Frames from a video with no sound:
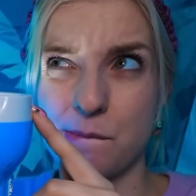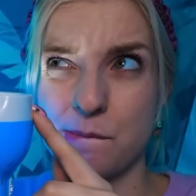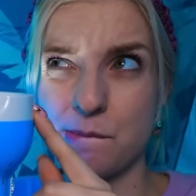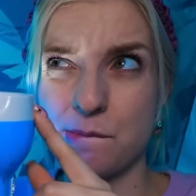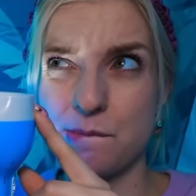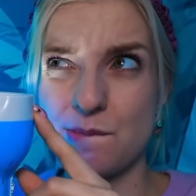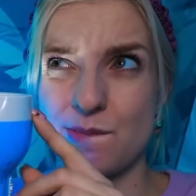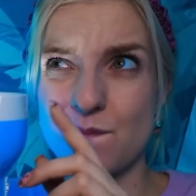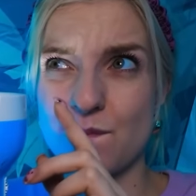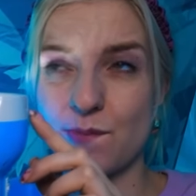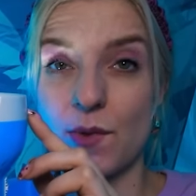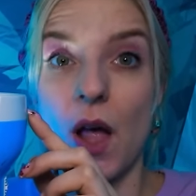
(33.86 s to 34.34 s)
vào mặt
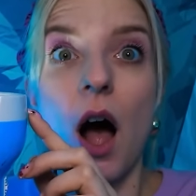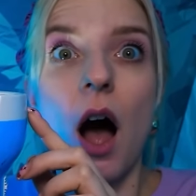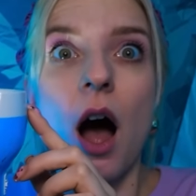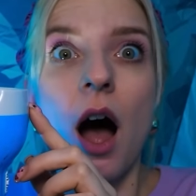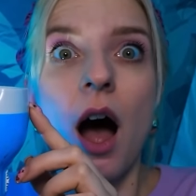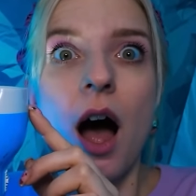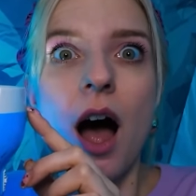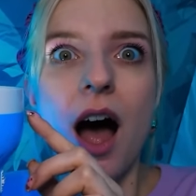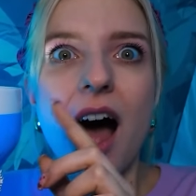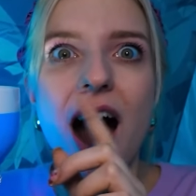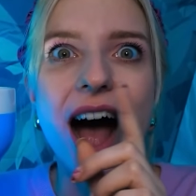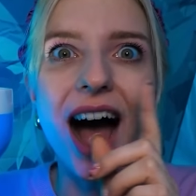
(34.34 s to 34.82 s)
trời
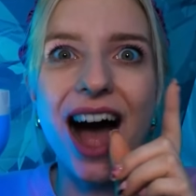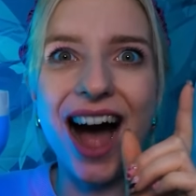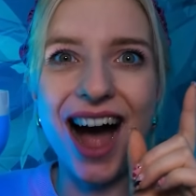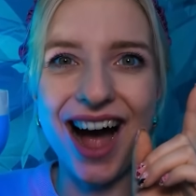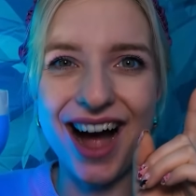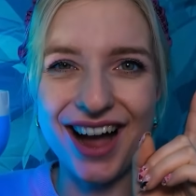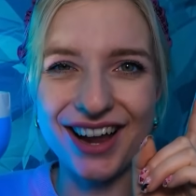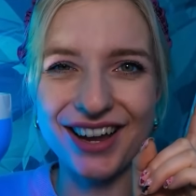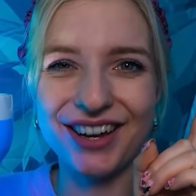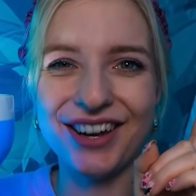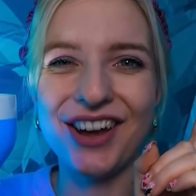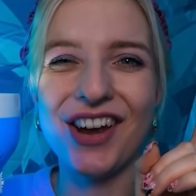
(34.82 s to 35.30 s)
ấy.
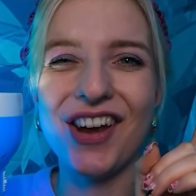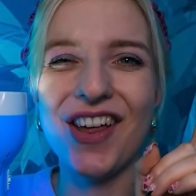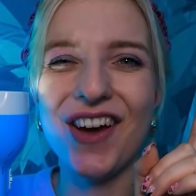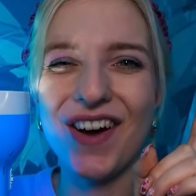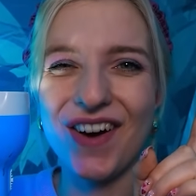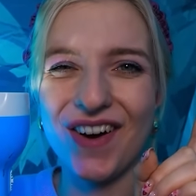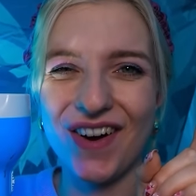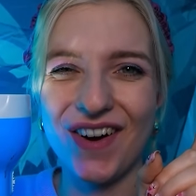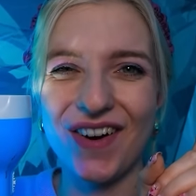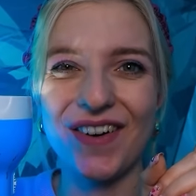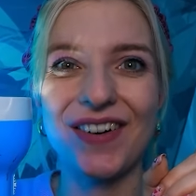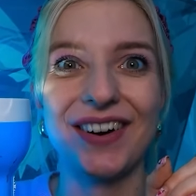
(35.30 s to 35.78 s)

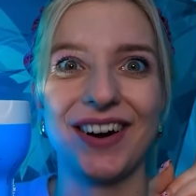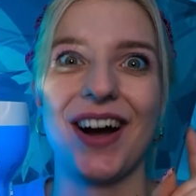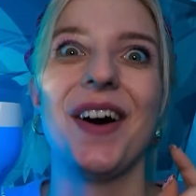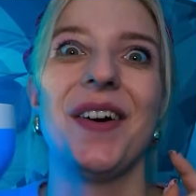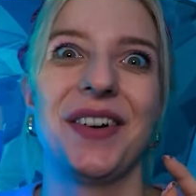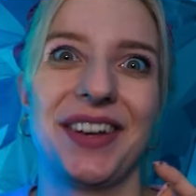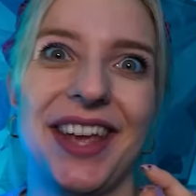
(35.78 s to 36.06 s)
Mẹ